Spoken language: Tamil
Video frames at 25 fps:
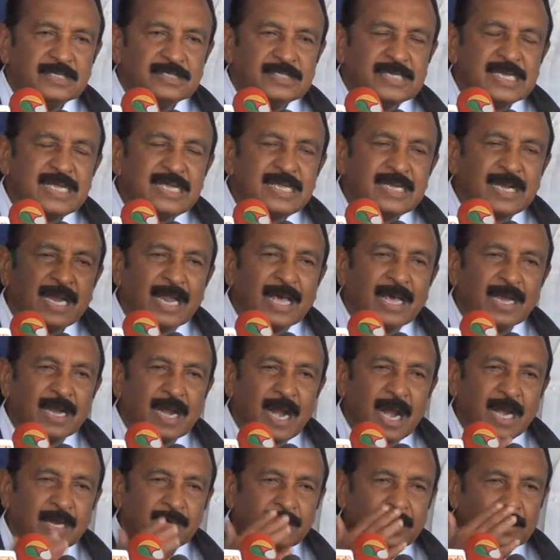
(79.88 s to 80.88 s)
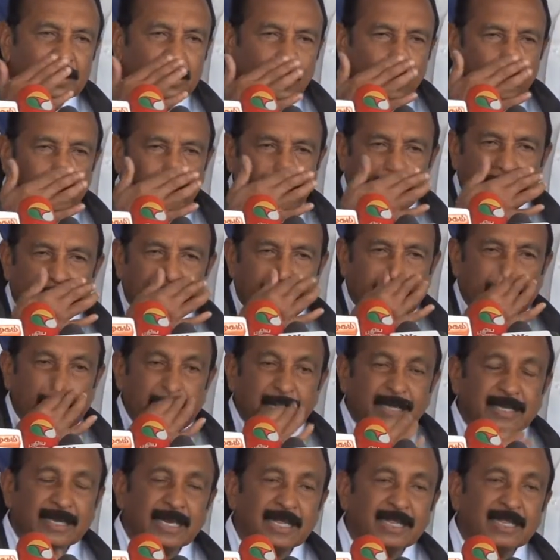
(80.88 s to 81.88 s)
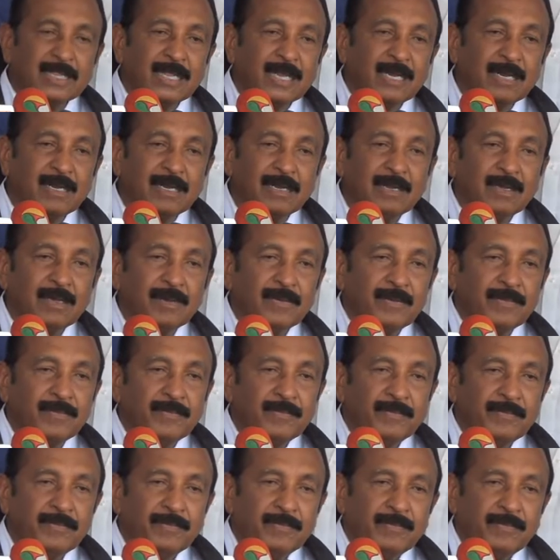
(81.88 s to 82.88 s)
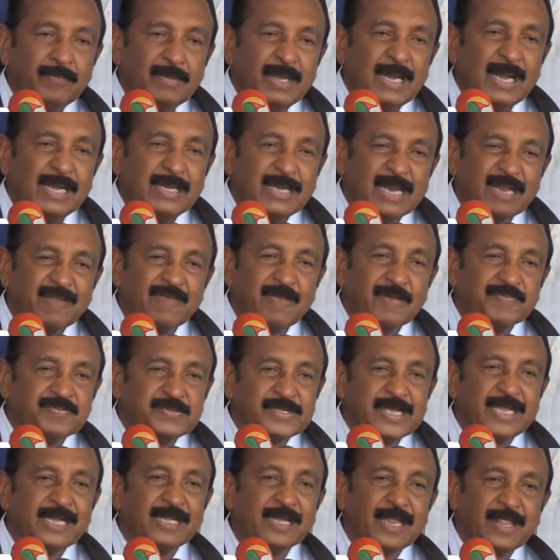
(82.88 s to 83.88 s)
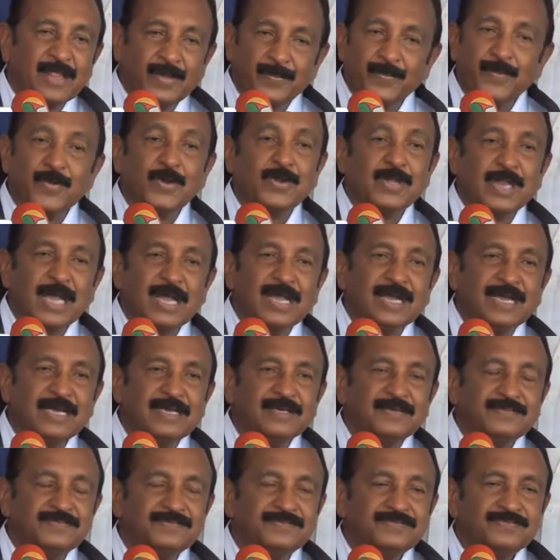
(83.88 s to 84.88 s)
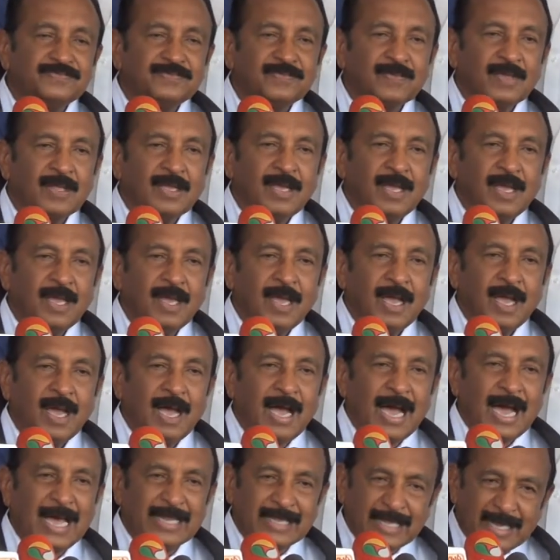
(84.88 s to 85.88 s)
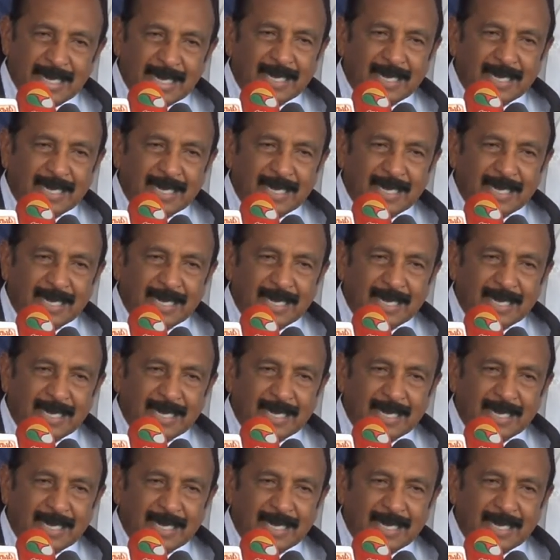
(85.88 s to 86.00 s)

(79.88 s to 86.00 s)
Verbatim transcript: சிங்கள இராணுவத்தினுடைய இணையதளத்தில் மிலிட்டரி வெப்சைட்டில் அதை போட்டாங்க அதை